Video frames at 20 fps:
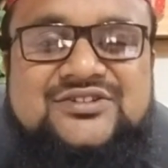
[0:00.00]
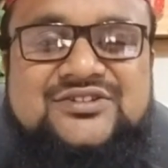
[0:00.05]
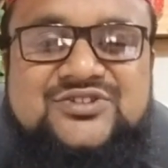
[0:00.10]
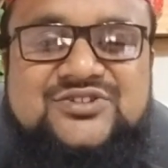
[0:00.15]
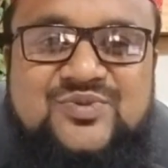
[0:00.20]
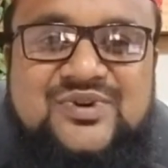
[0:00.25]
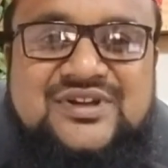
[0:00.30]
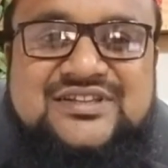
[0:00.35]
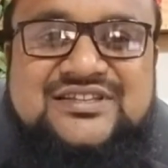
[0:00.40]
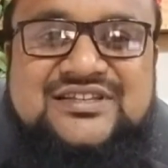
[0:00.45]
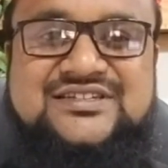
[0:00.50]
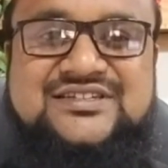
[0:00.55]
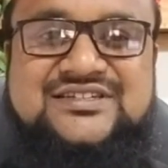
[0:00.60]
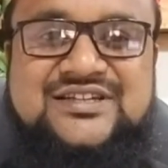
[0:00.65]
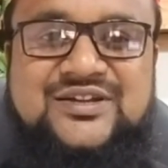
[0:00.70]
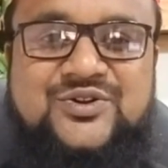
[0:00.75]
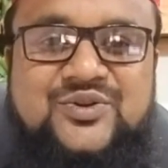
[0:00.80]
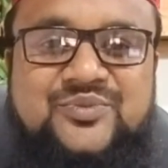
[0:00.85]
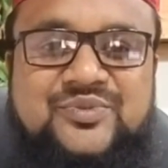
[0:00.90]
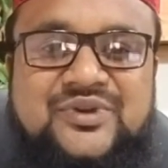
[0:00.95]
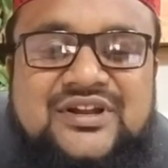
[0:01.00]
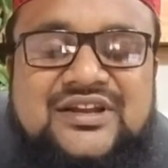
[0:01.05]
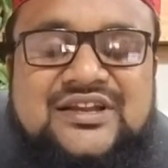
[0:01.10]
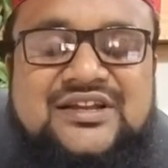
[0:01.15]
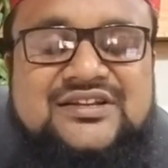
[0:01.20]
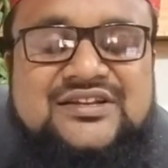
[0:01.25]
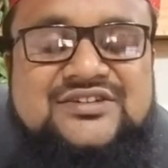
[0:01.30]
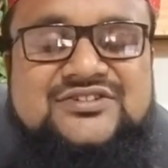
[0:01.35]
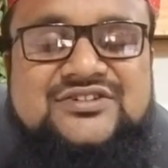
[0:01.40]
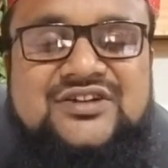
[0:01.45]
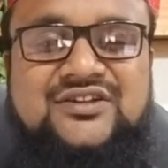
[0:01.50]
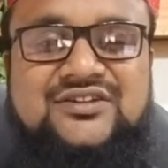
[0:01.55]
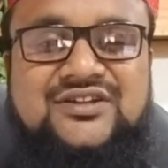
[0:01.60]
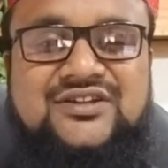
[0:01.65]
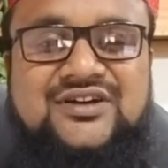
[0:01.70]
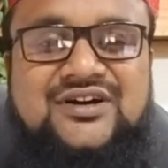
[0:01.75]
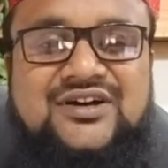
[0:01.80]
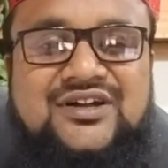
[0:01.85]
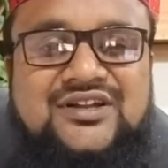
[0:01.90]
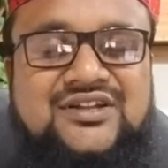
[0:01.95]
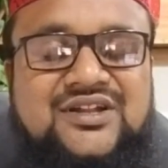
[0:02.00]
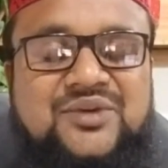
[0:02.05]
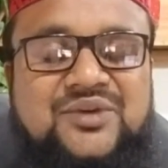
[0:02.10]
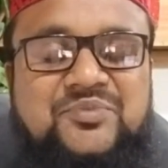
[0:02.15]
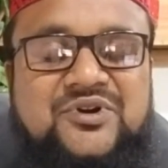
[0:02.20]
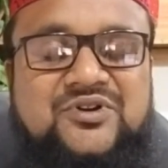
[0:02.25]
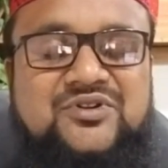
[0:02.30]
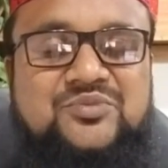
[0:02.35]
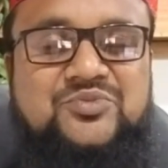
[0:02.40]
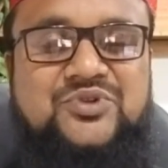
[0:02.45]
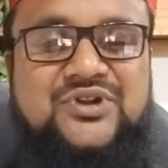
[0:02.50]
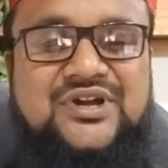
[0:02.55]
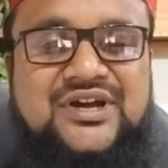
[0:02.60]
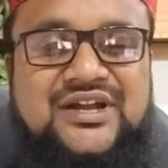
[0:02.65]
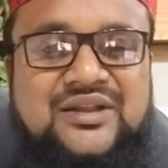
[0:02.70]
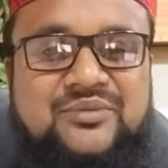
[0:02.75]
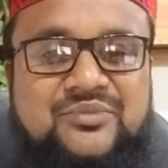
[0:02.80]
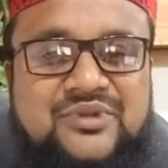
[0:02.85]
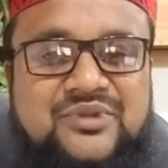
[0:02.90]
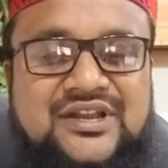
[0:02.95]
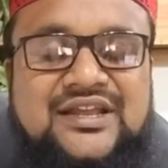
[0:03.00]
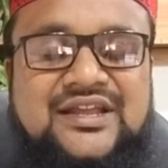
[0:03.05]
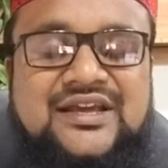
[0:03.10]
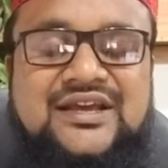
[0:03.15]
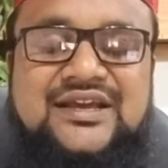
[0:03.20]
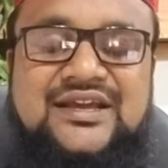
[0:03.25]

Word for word: সবাই চেষ্টা করবেন ইনশাআল্লাহ আল্লাহ পাকরবুল আলমিন